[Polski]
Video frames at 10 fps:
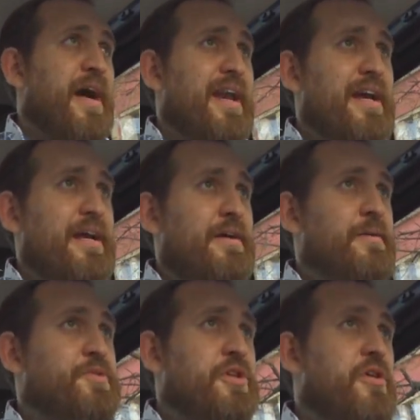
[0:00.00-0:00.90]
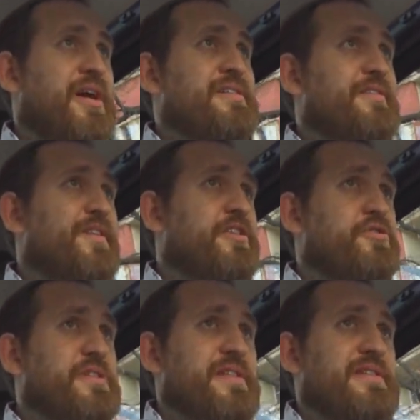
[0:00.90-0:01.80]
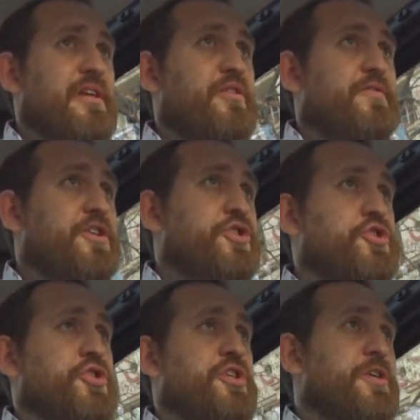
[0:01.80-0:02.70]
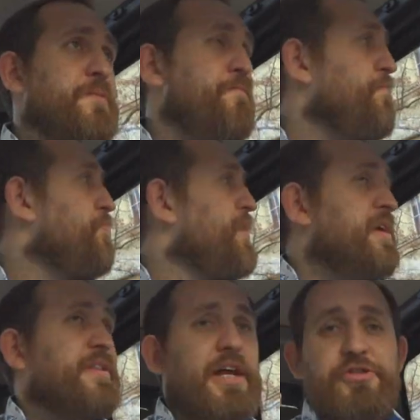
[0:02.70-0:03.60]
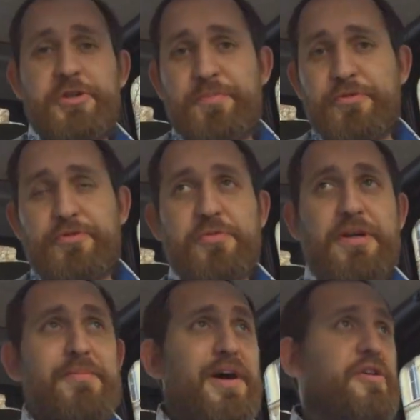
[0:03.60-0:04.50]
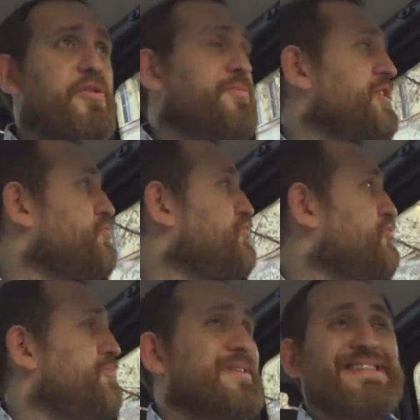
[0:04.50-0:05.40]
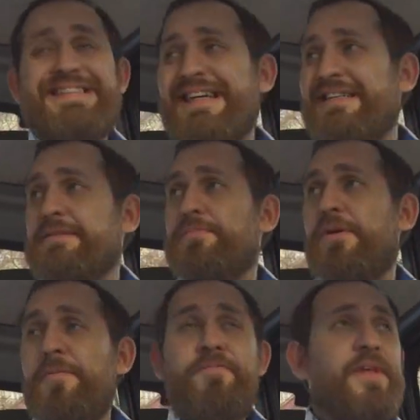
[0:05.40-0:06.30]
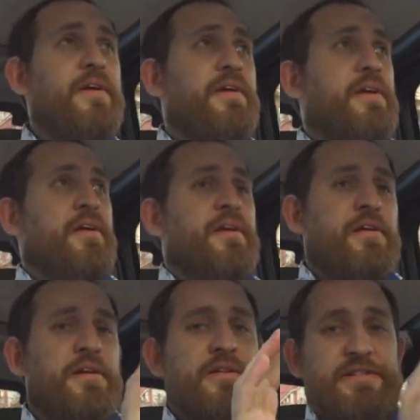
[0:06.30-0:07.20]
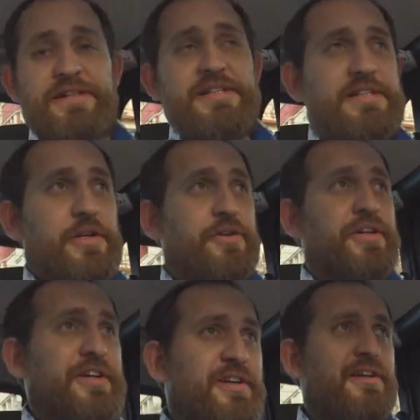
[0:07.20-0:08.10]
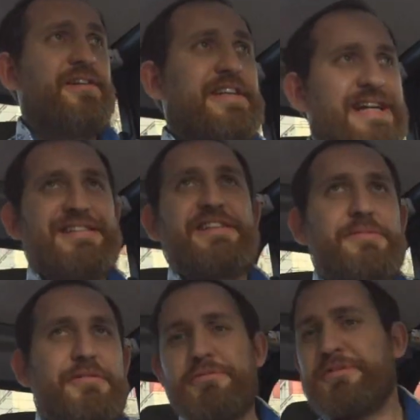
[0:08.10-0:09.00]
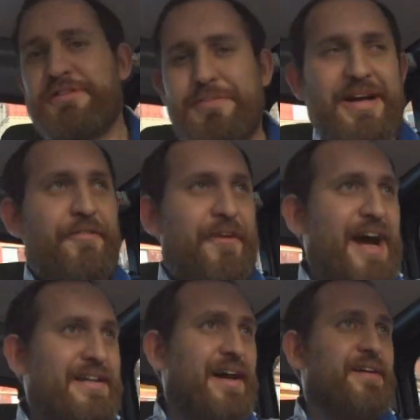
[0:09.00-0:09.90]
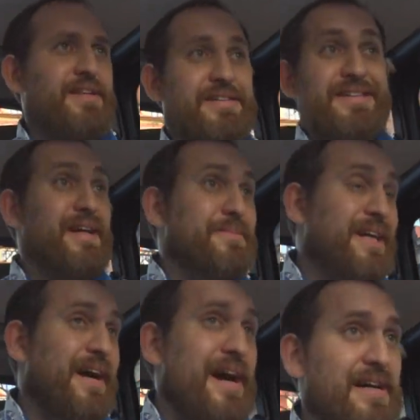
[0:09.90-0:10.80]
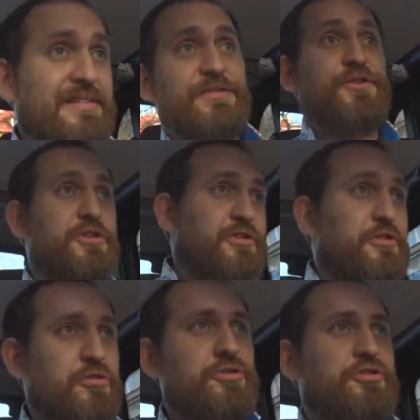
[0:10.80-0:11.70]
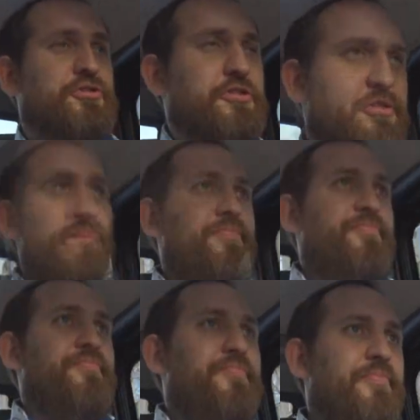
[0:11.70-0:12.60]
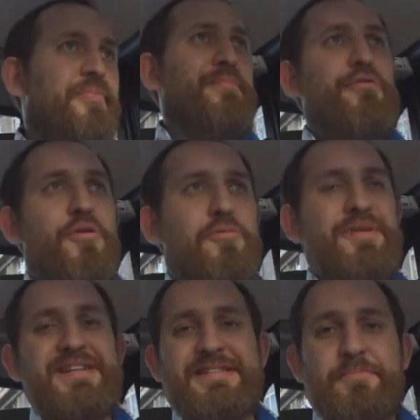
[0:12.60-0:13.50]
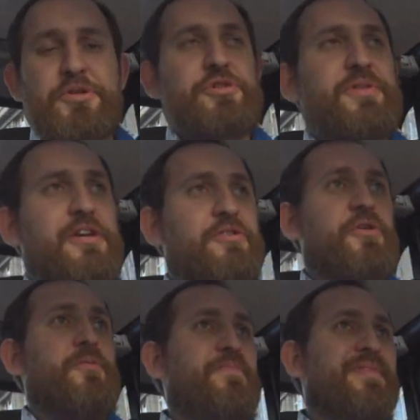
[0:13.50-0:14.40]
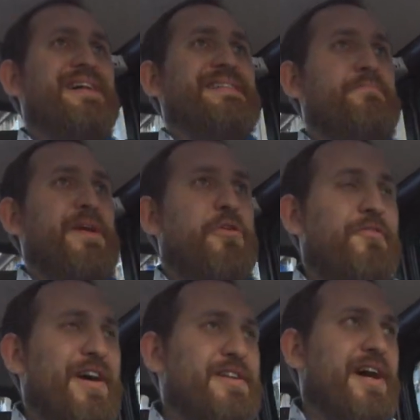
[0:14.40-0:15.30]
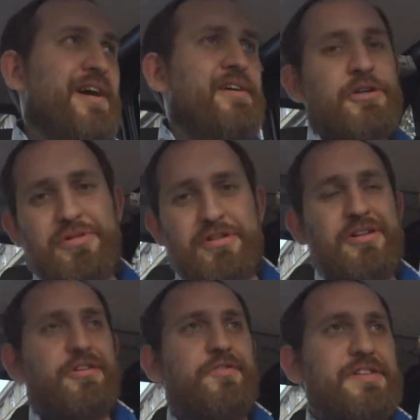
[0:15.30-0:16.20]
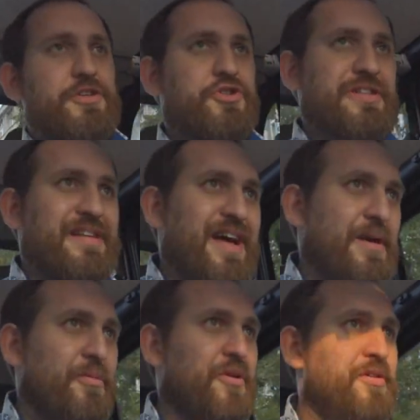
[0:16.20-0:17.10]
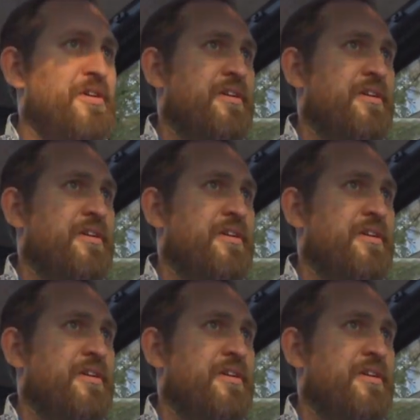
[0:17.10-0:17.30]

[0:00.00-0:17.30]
ale przy tej okazji warto się zastanowić, czy tego typu usługi mają na dłuższą metę sens, bo z jednej strony jazda tym autem to jest mega frajda, ta dynamika, zwrotność, y, mało miejsca potrzebnego do zaparkowania, które dodatkowo jest jeszcze za darmo,